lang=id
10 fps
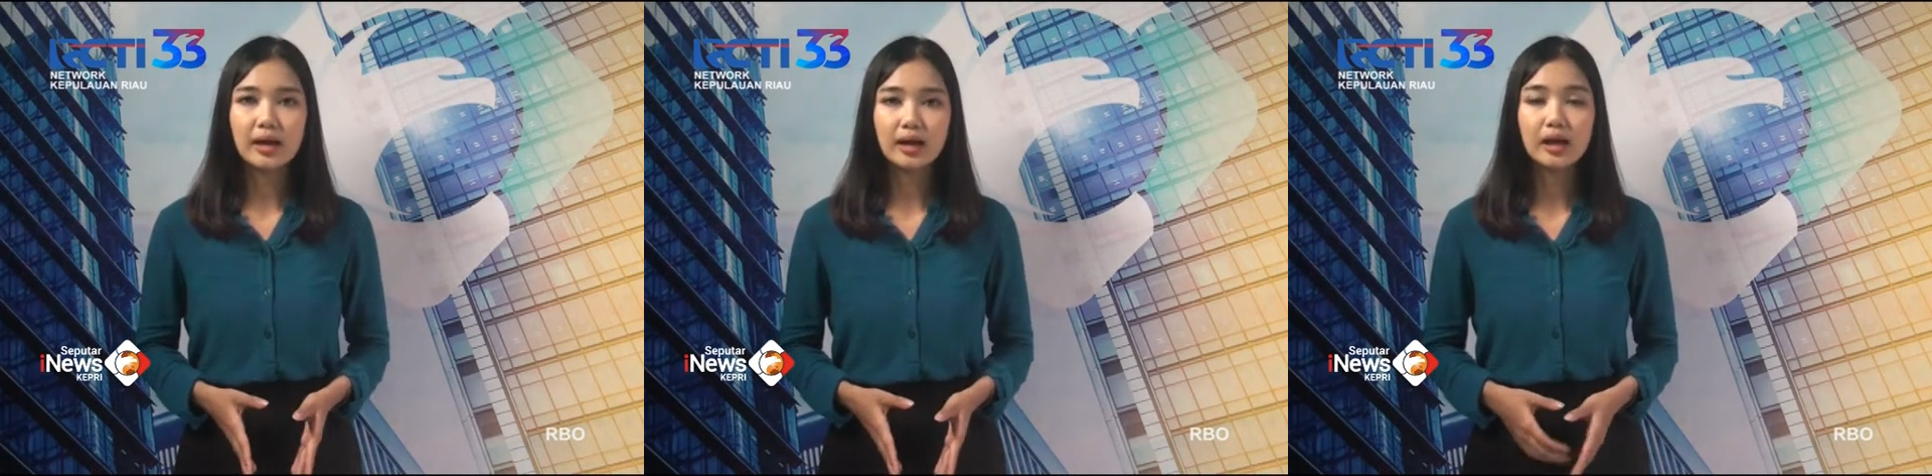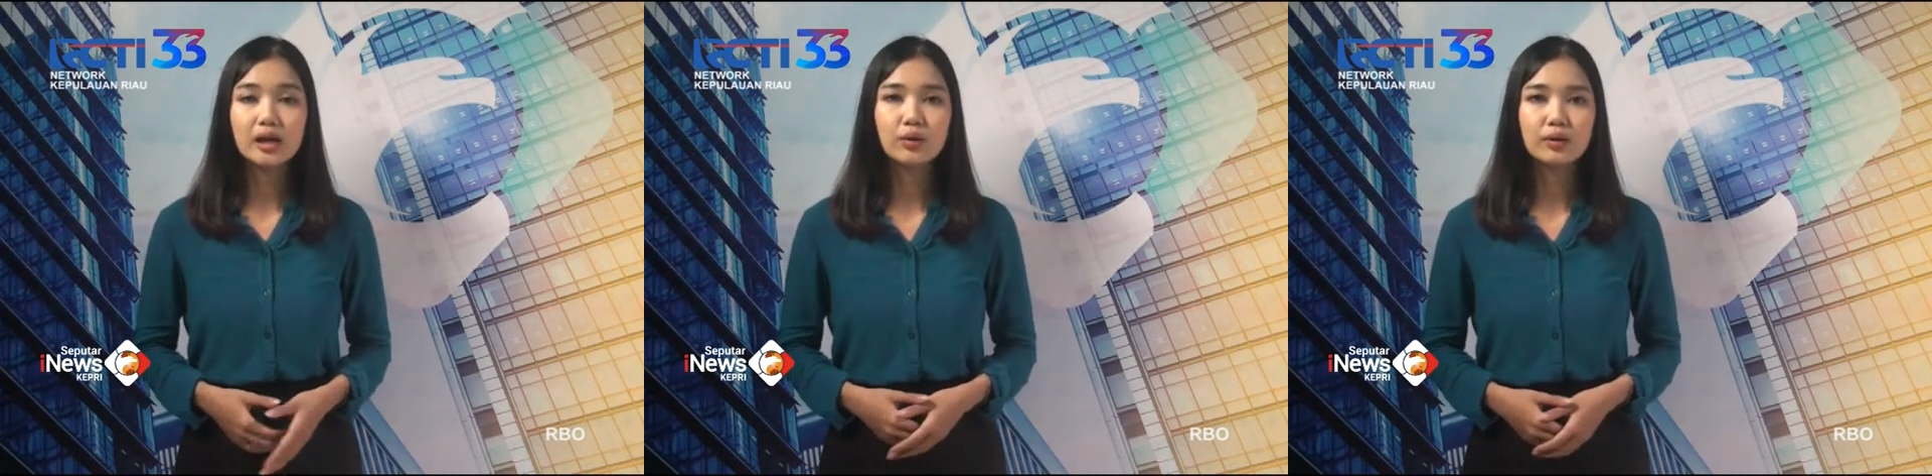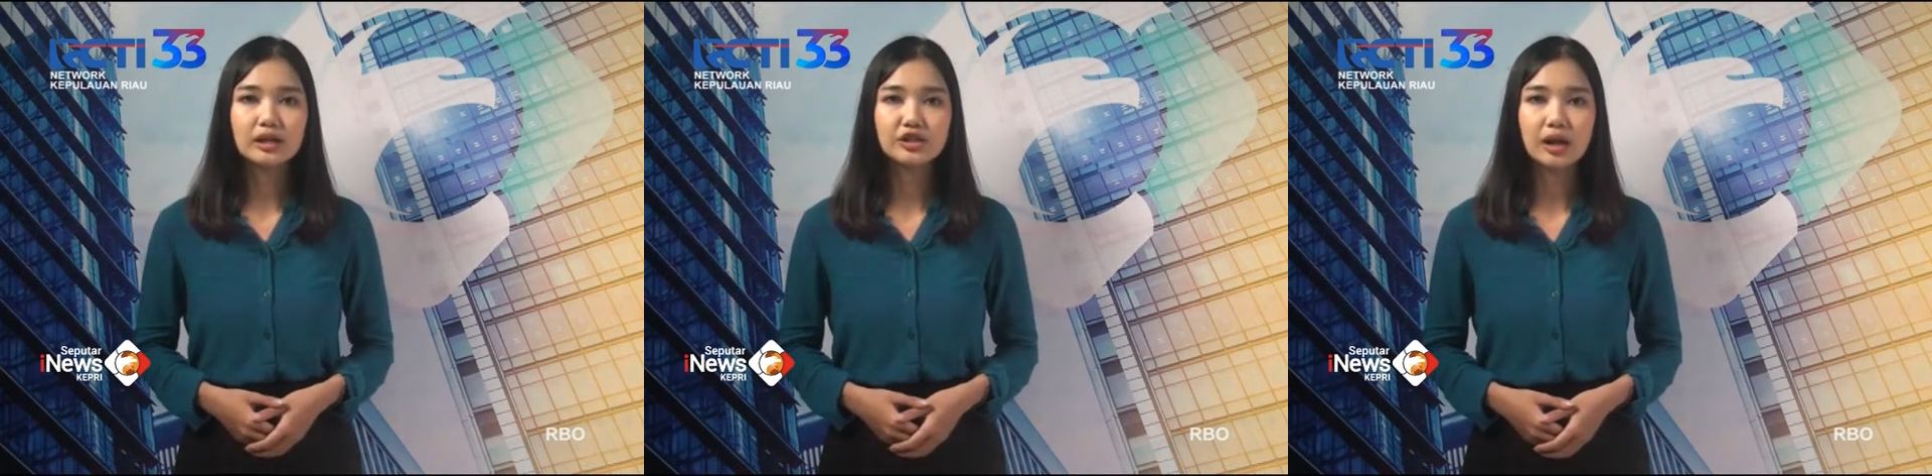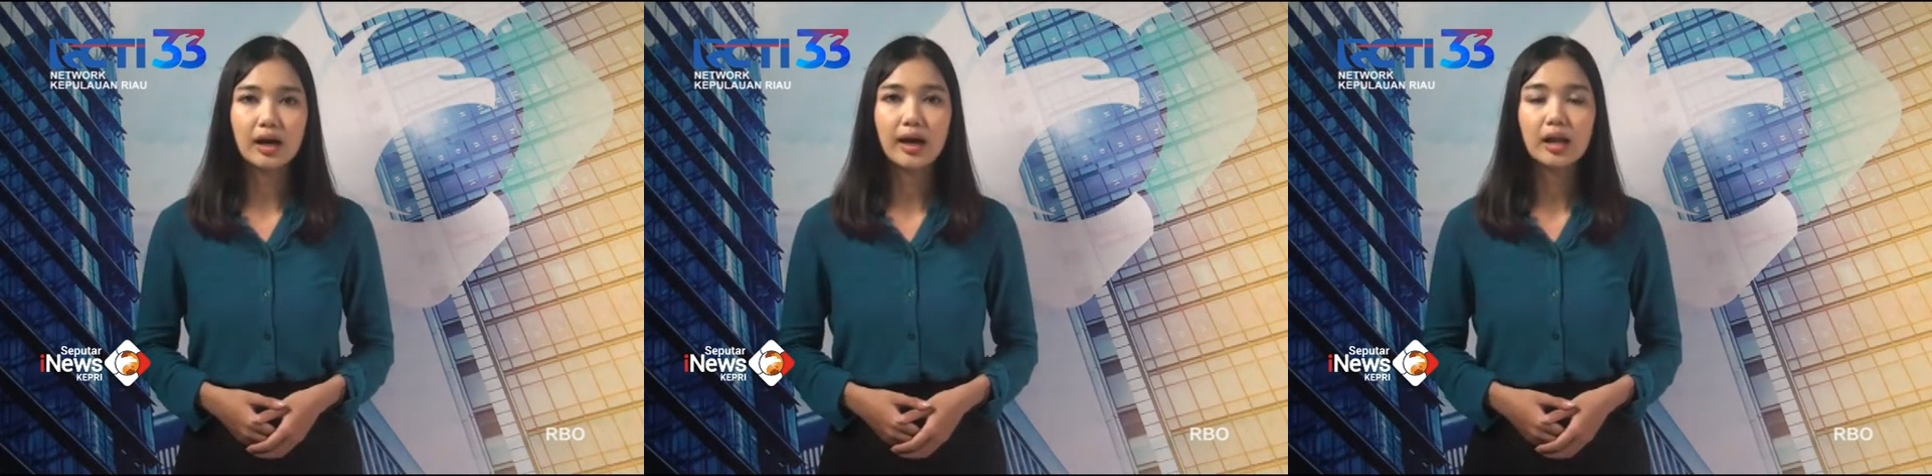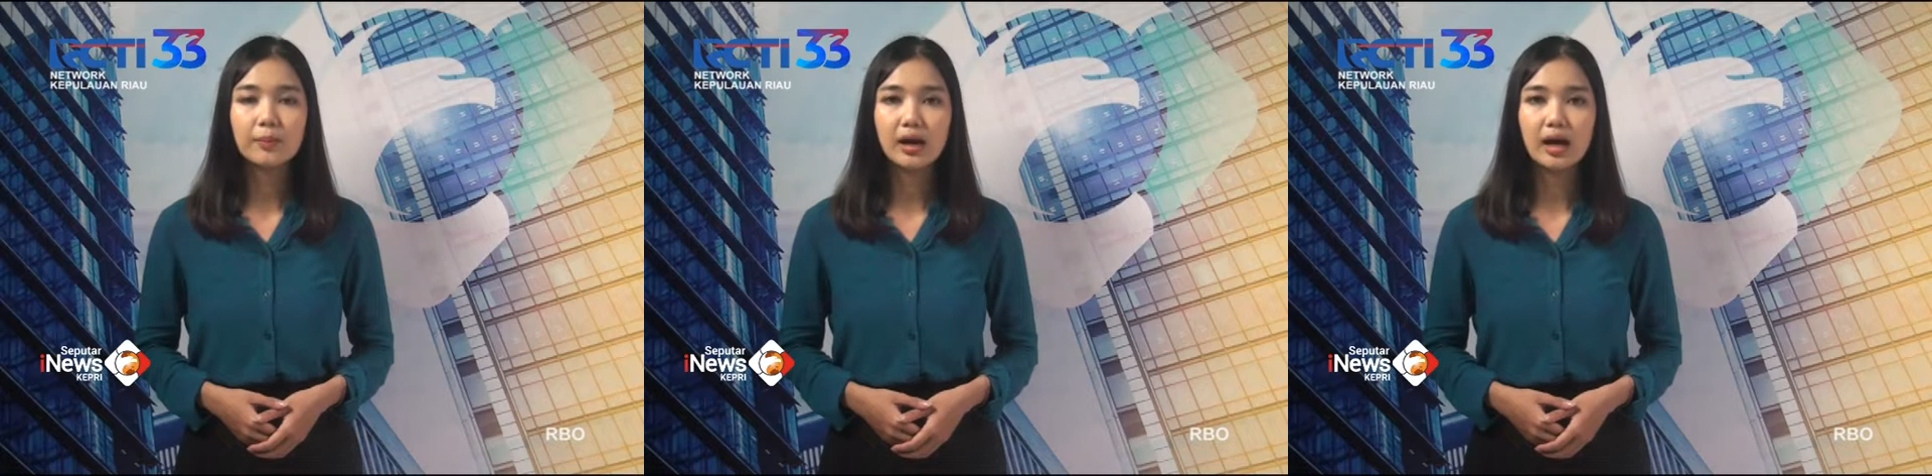Anak Indonesia
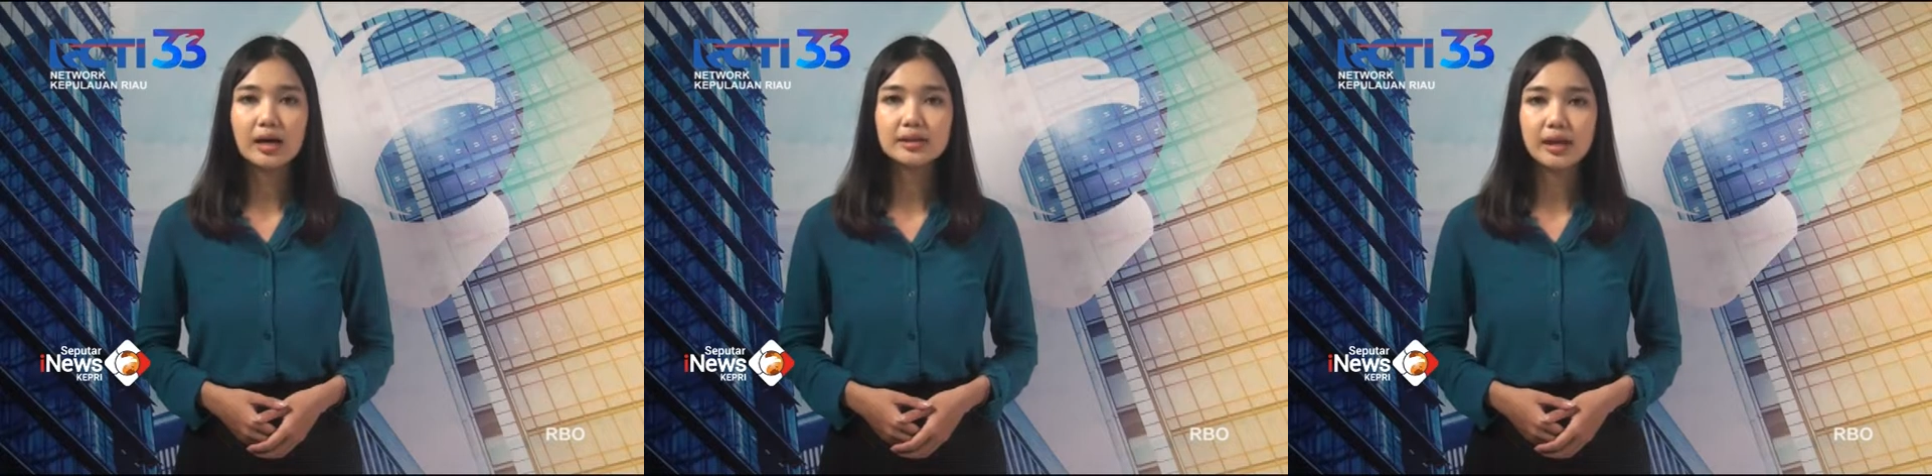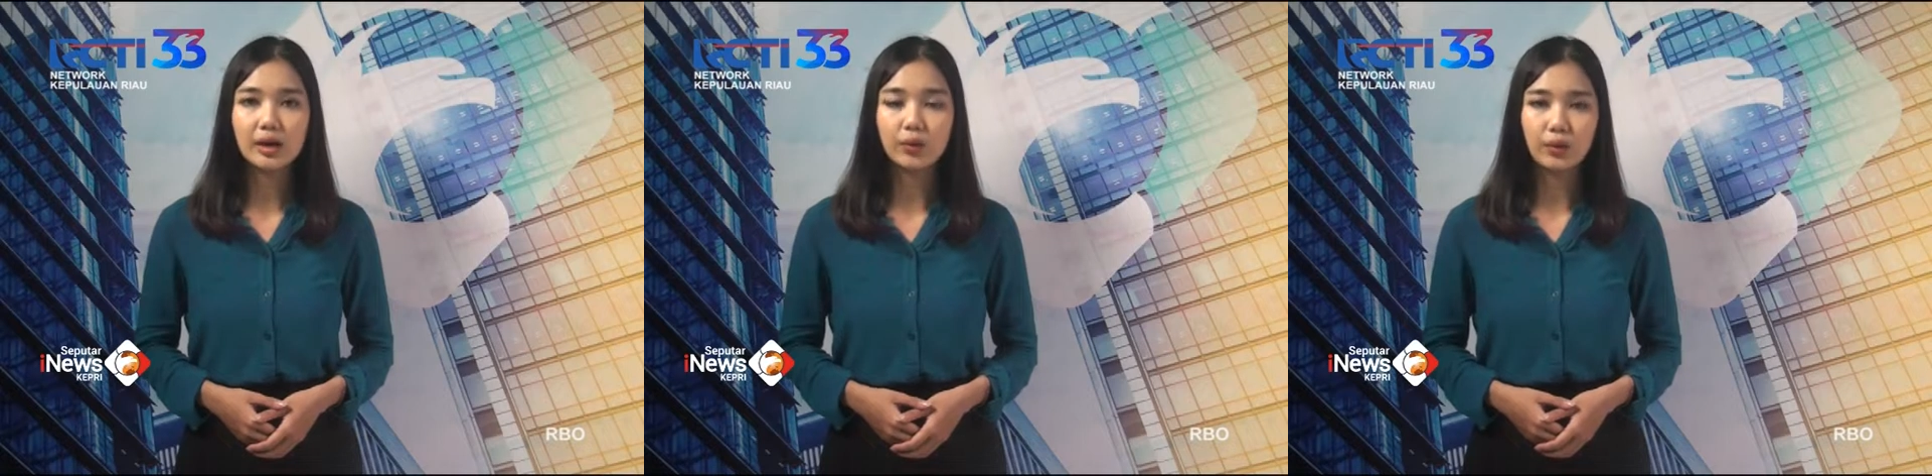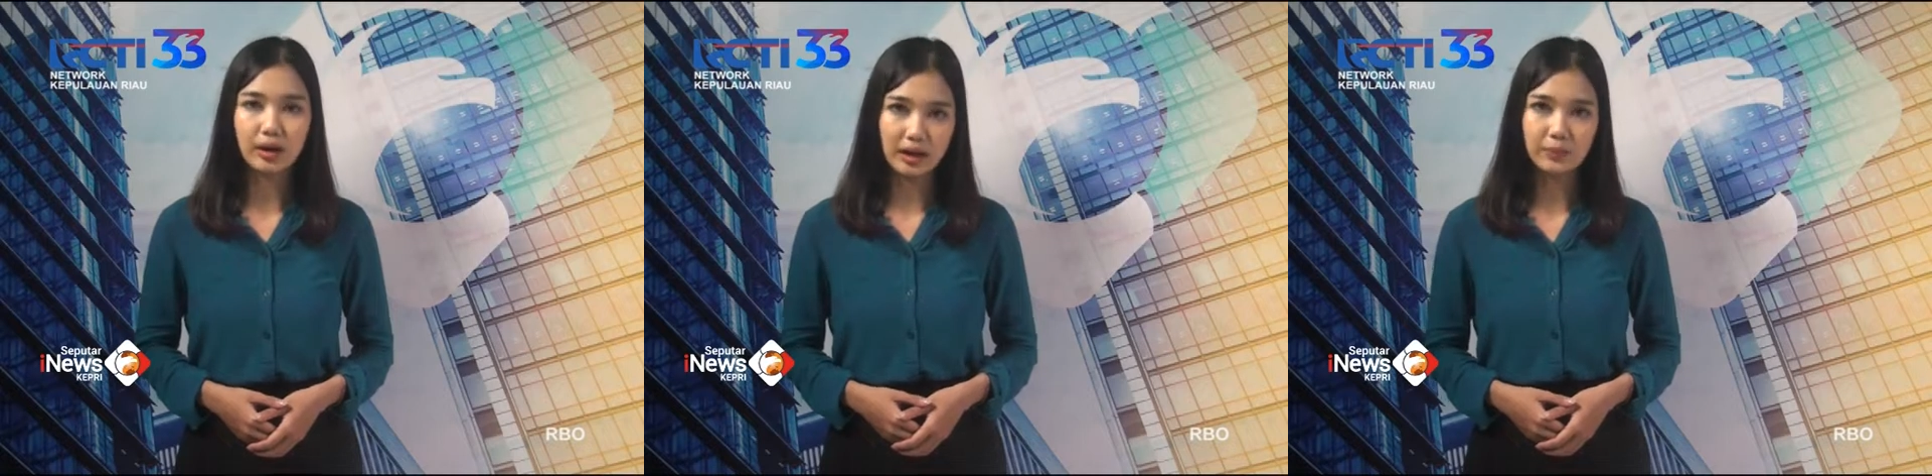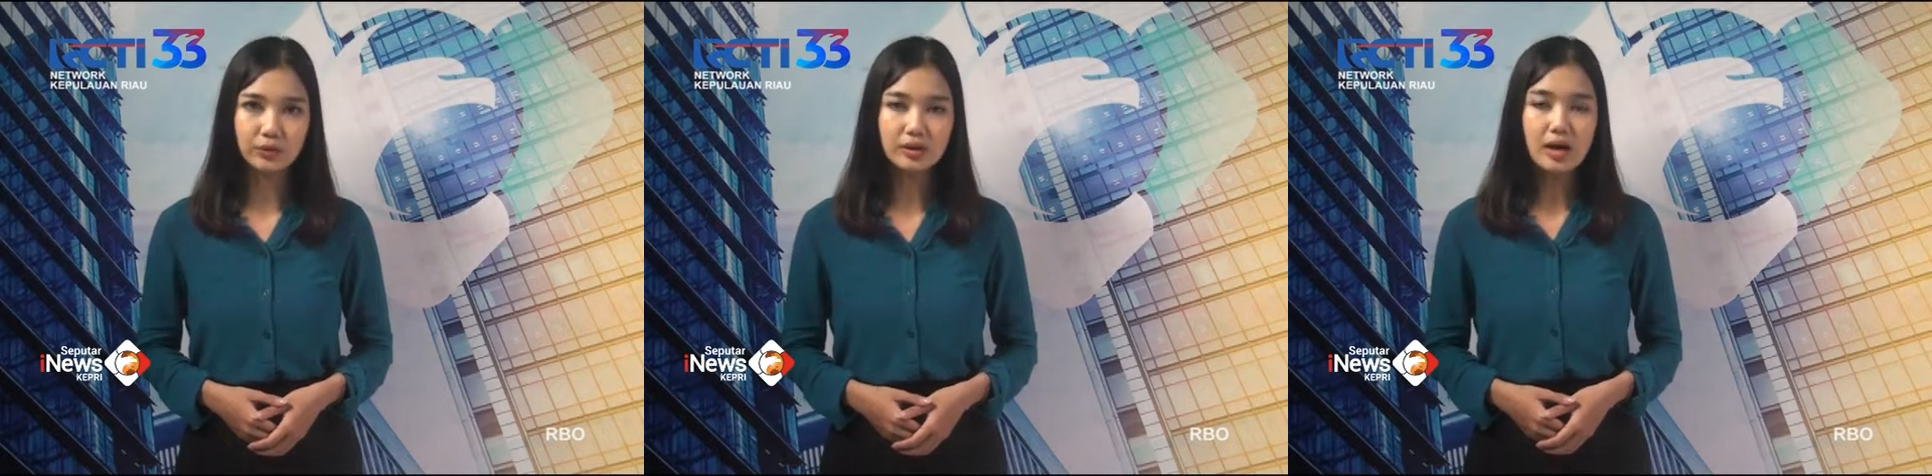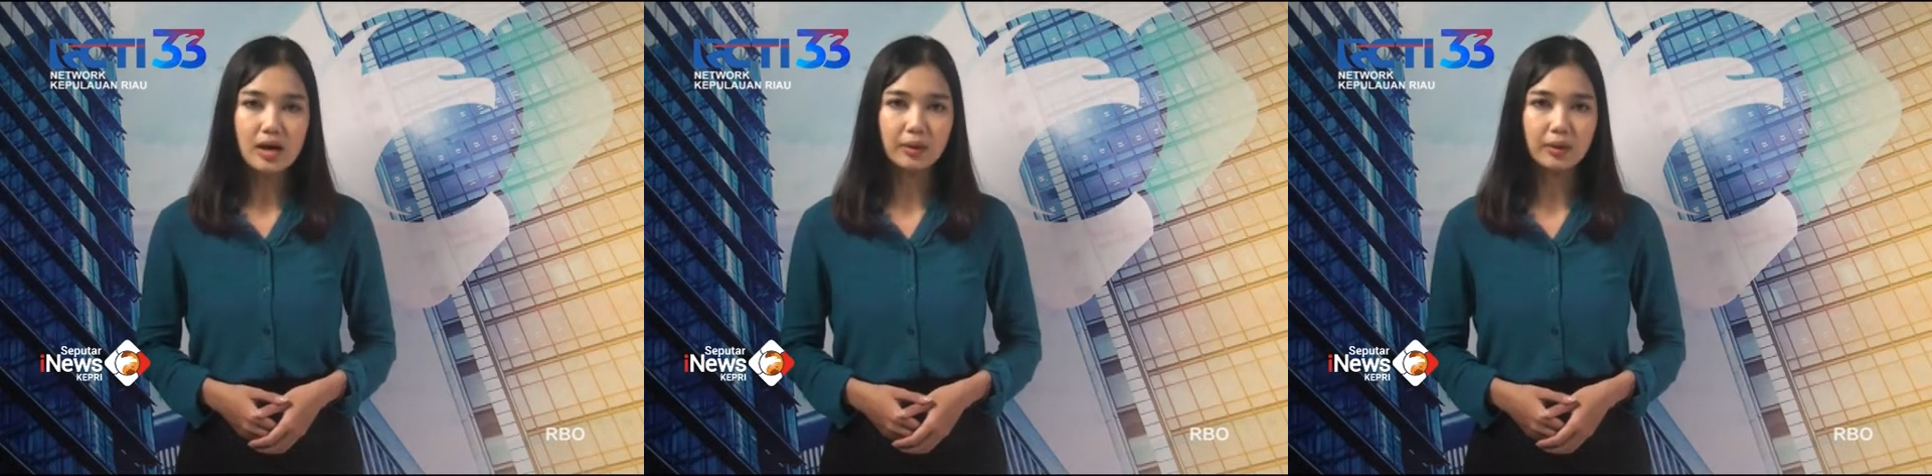LBH Sado Karimun